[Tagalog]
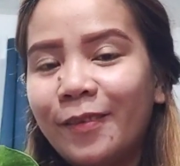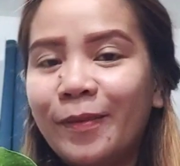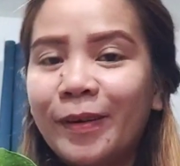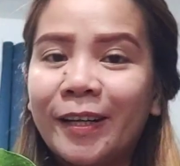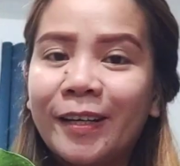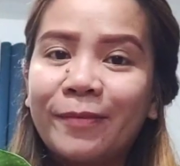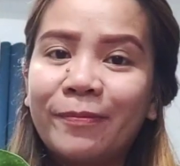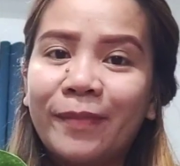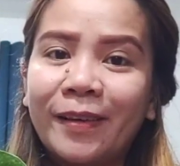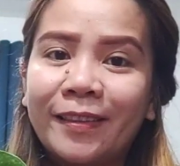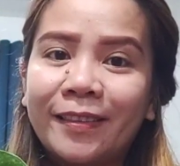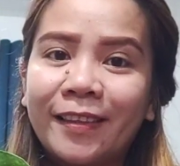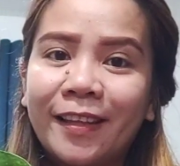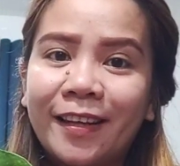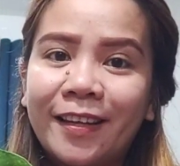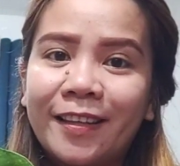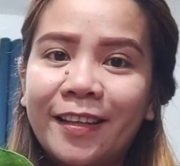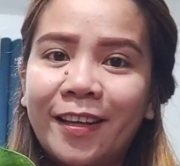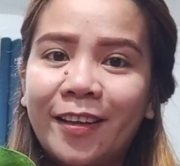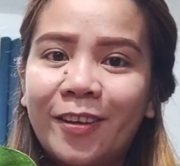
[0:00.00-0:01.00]
Maglipat
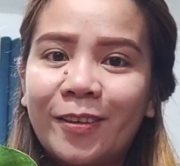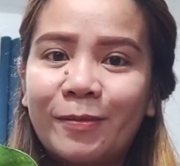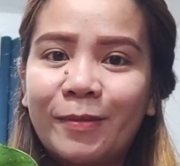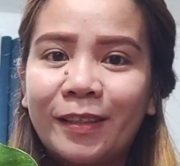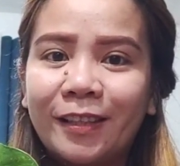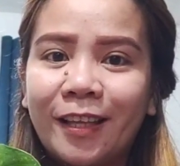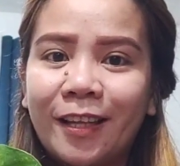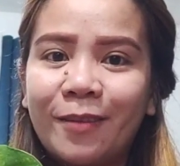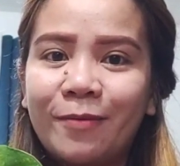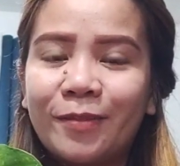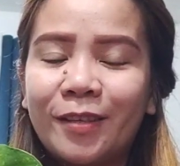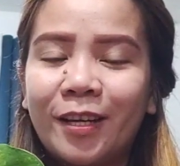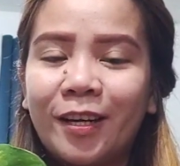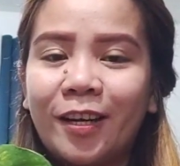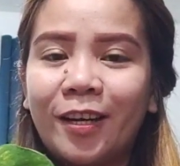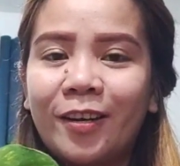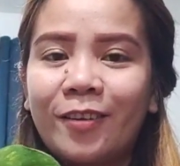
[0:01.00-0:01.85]
na rin kahit magtanim na ng